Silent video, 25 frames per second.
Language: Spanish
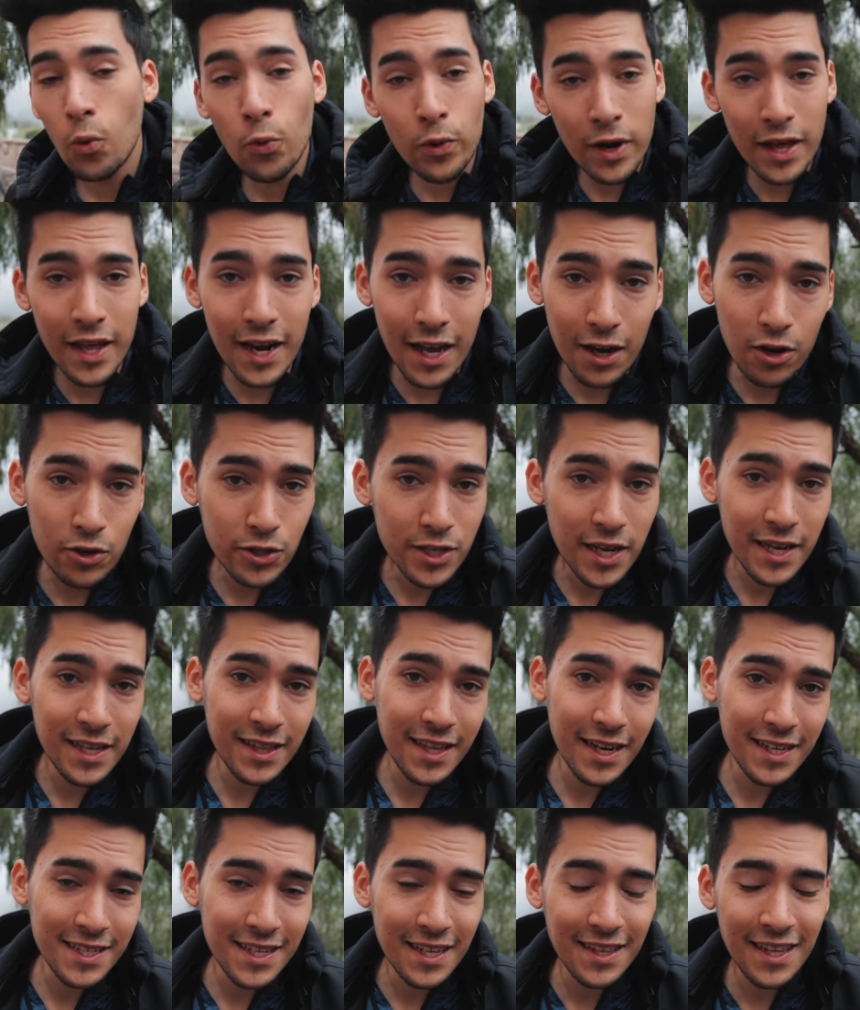Una de las cosas
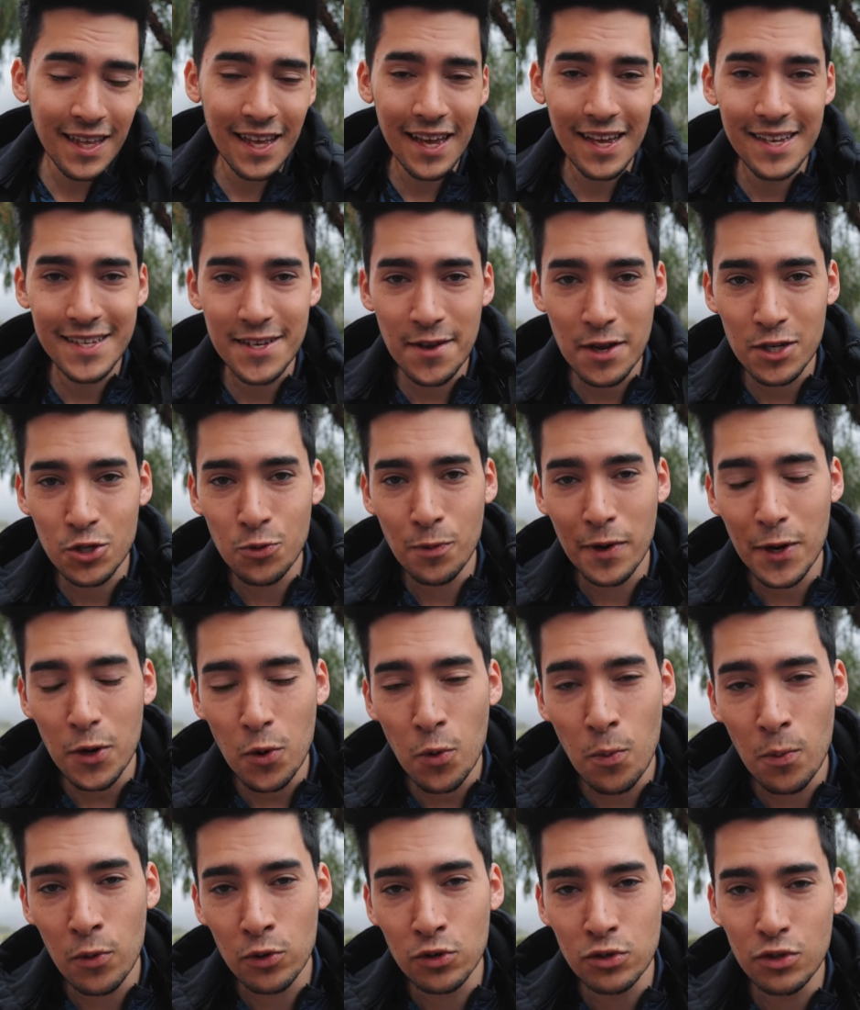interesantes es que se va a
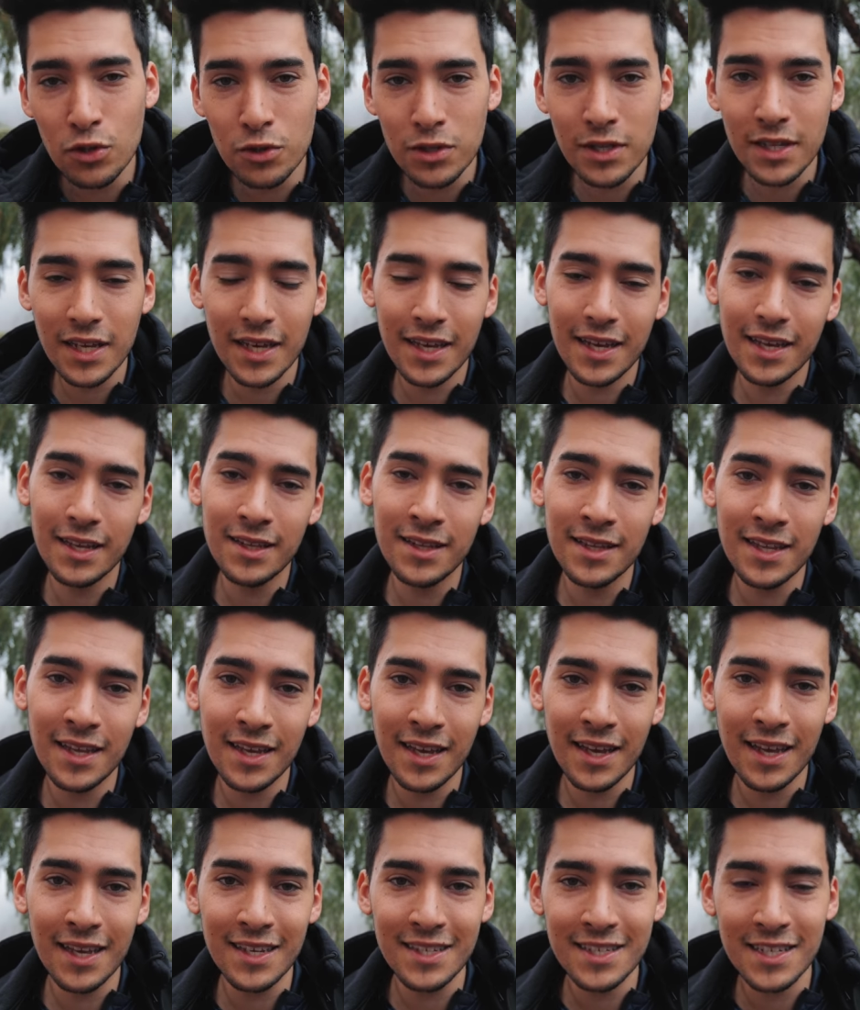sumar un montón de
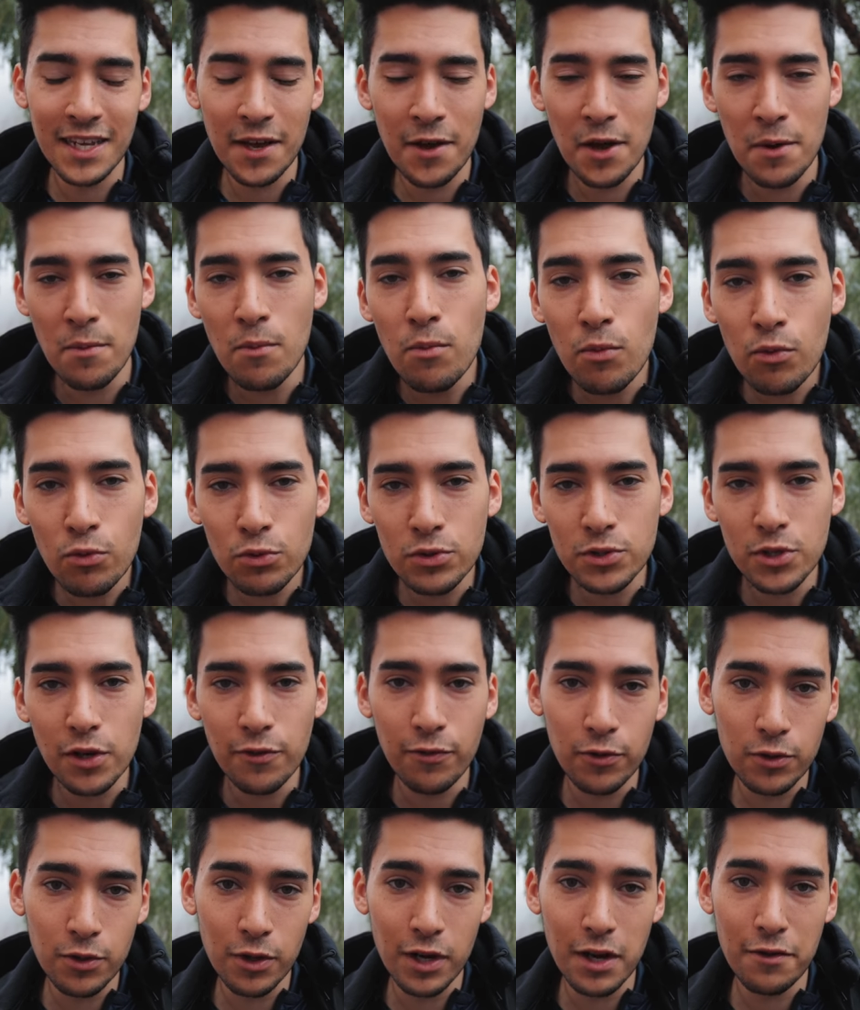gente que sabe
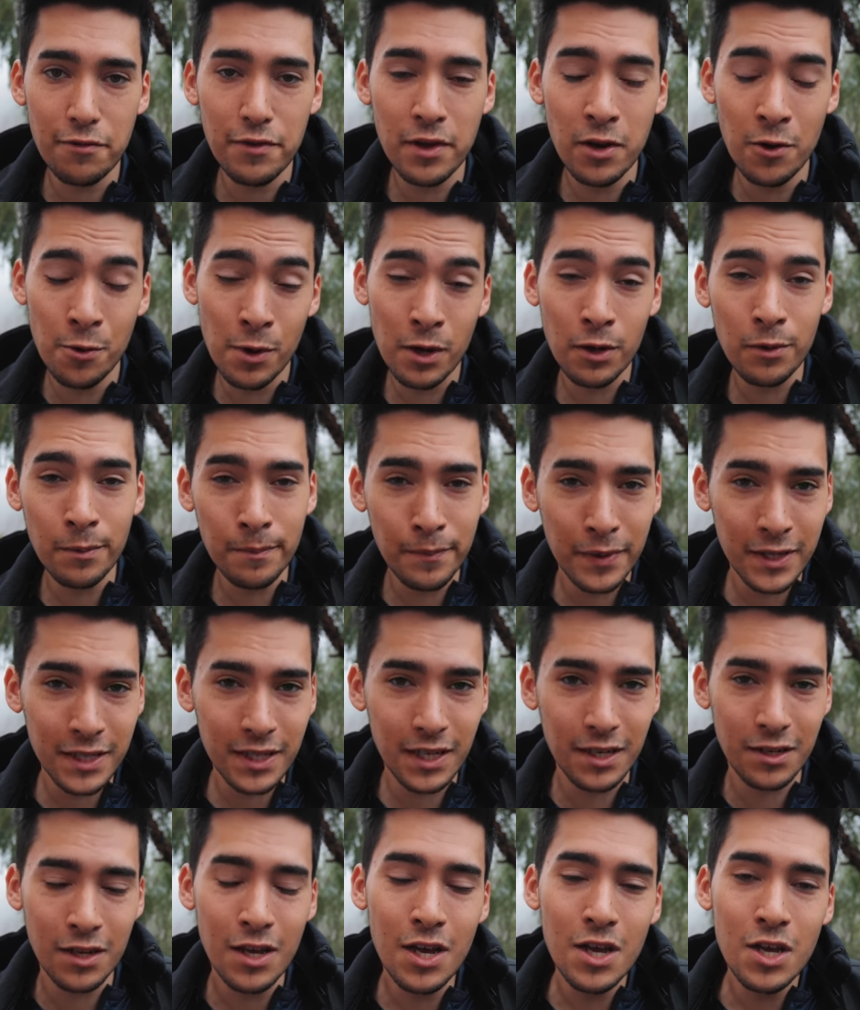mucho de fotografía y nos va a
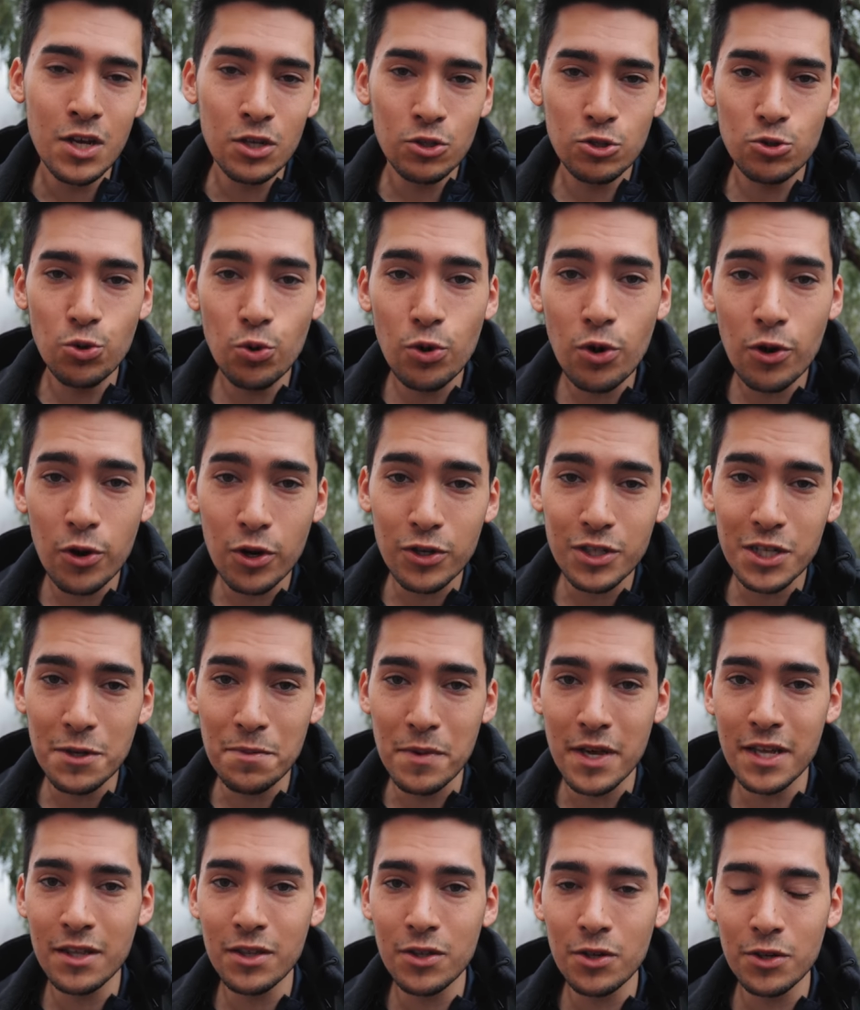compartir sus
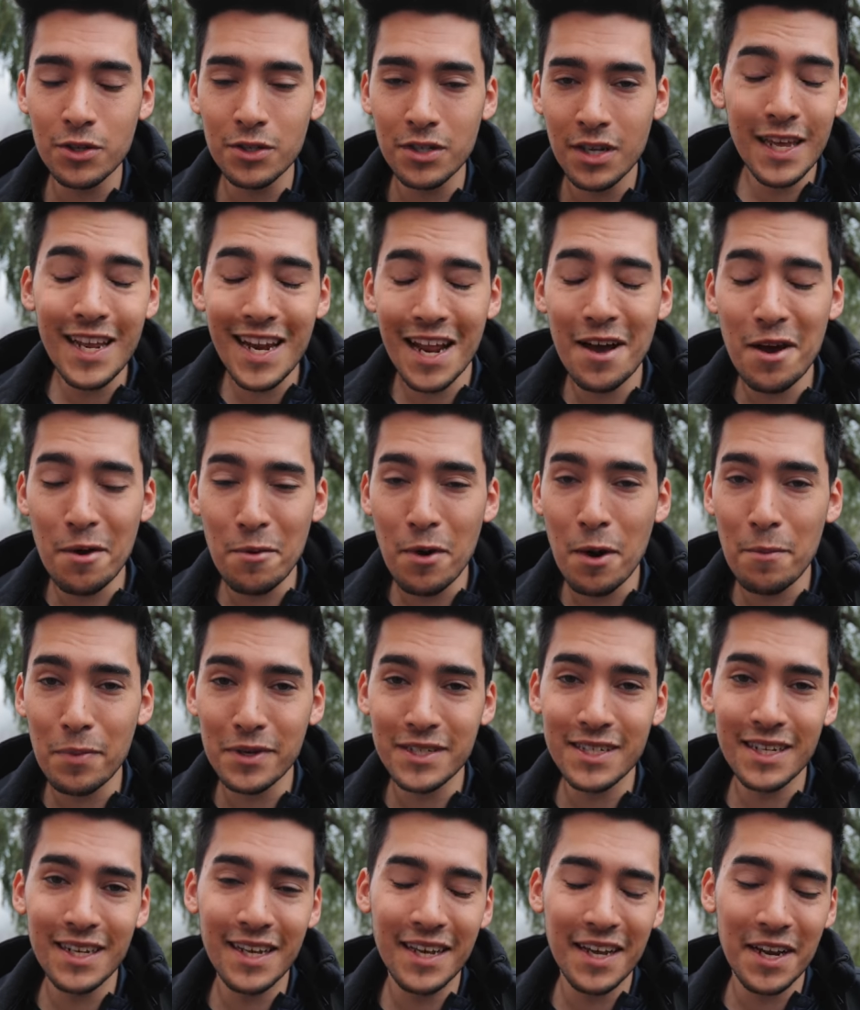conocimientos y las vamos a
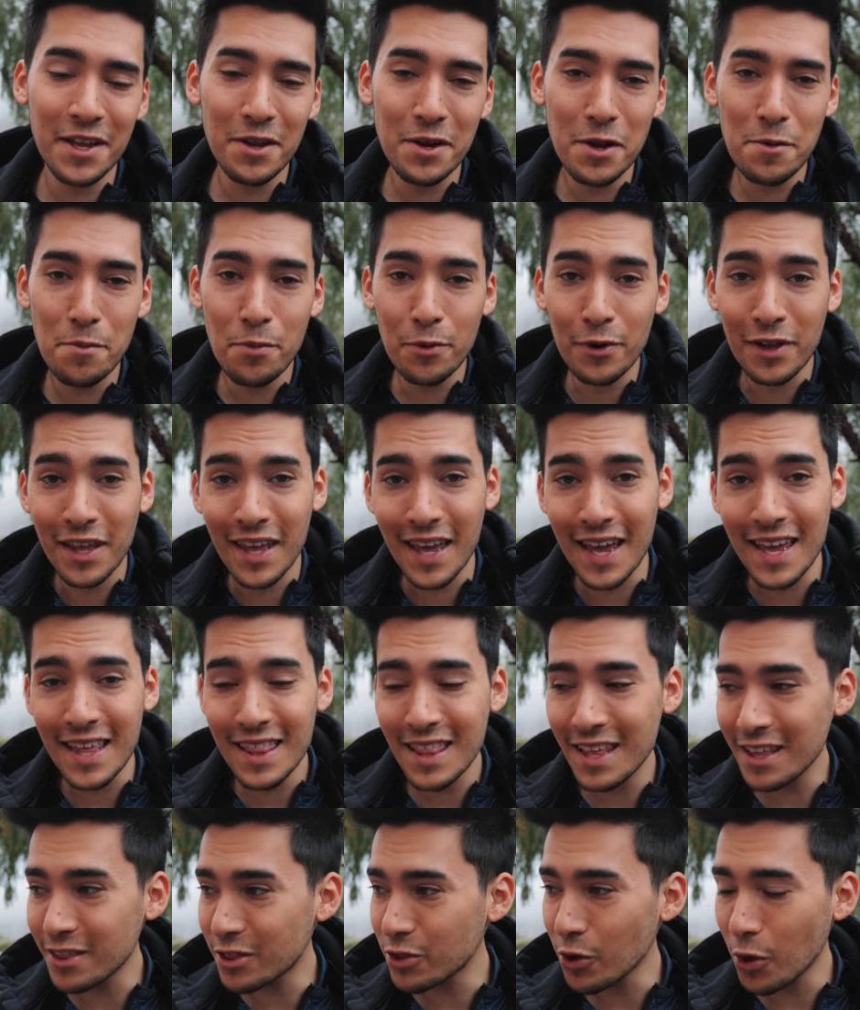pasar increíble porque
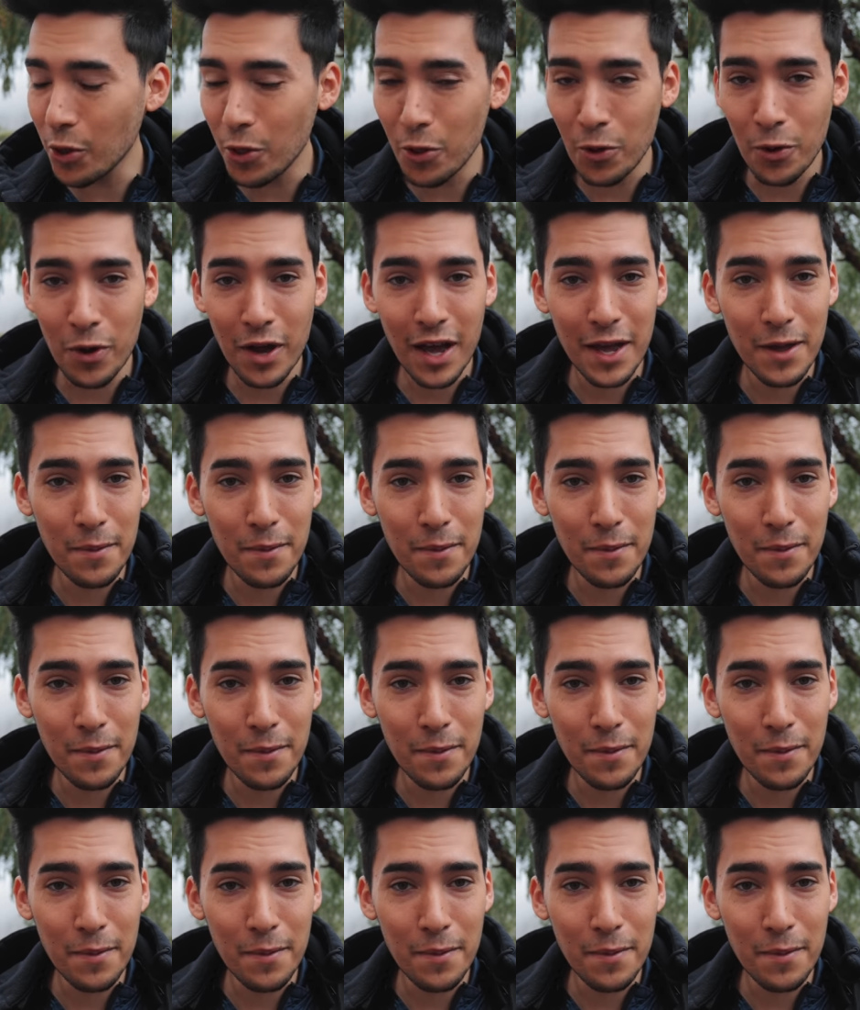hay de todo,